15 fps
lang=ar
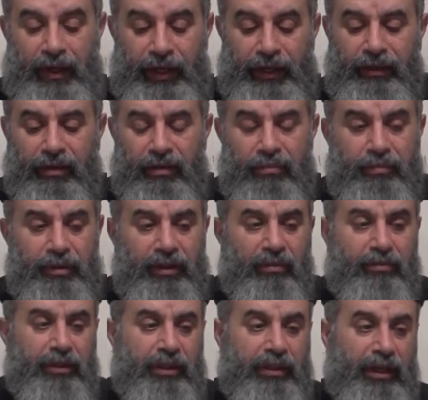هنا ربنا
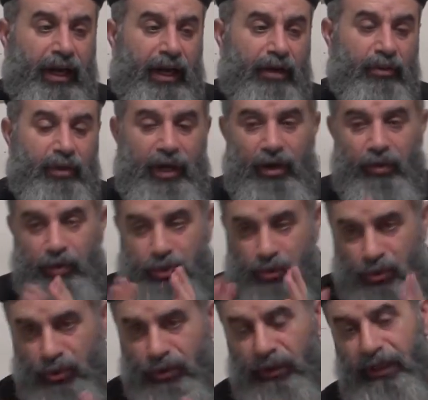بيحاول او
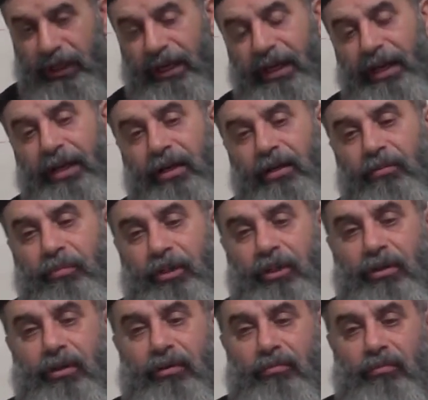الصوت اللي خارج من
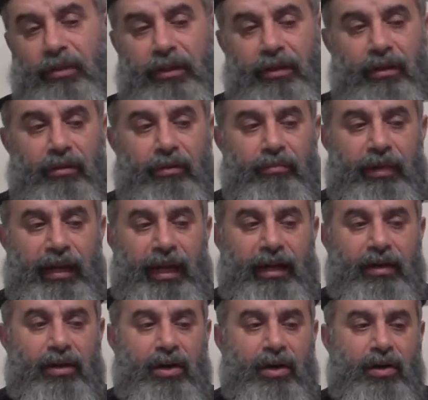من
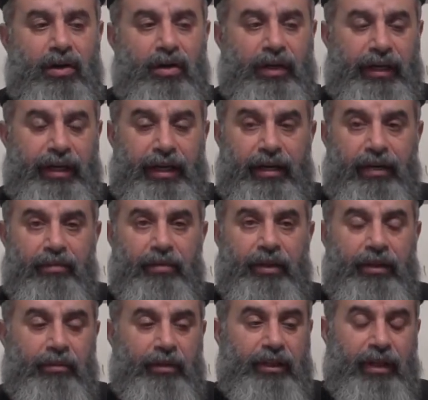ملاك اخر خارج
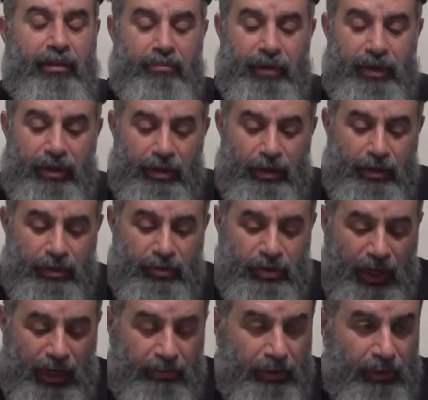بي بينبه
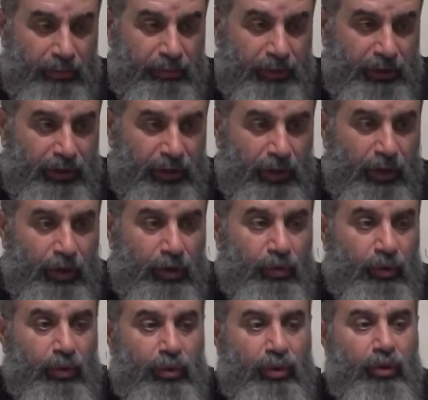شعب ربنا
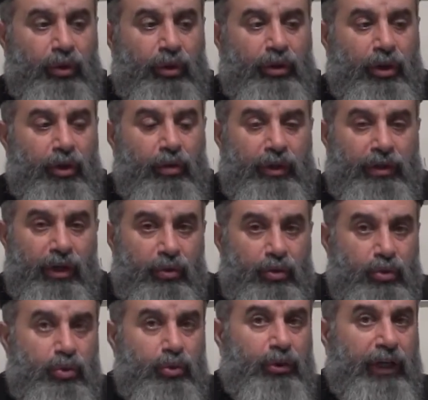ويقول له كده هوت او
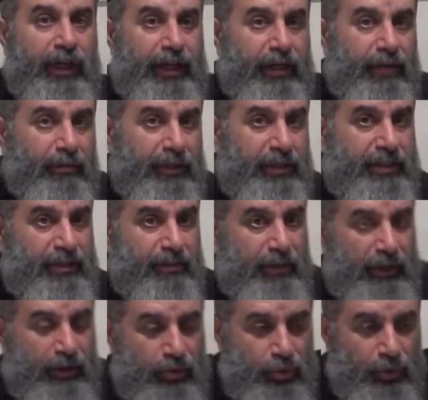الصوت خارج من
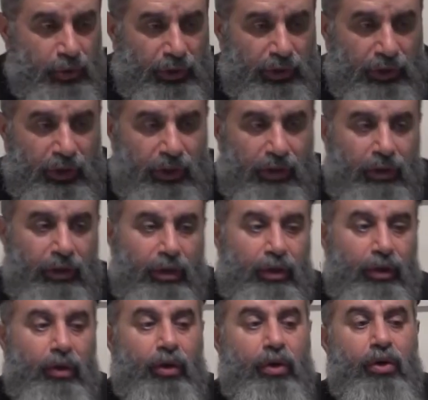السماء كصوت الله
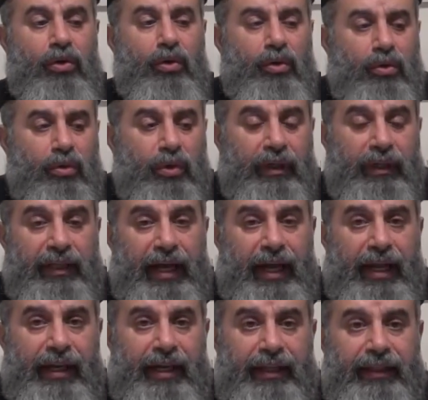اخرج
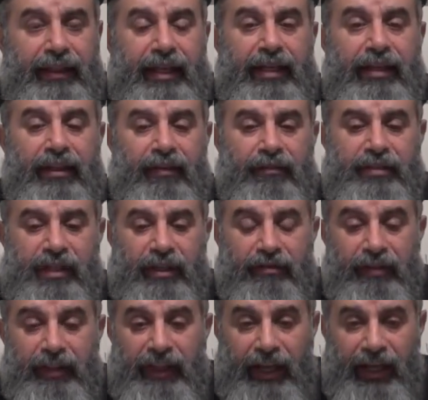لئلا تلاقي نفسك
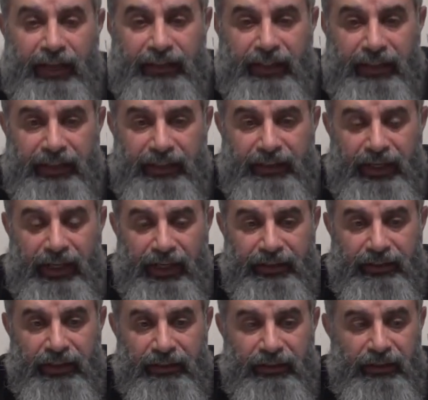في القعده اللي انت
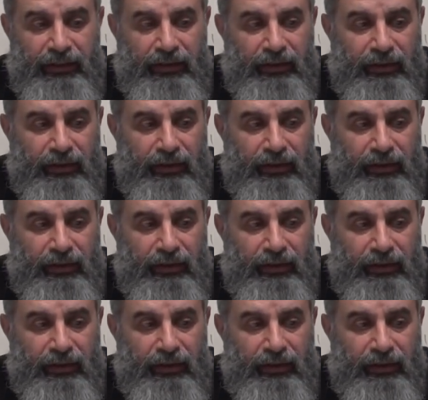قاعدها دي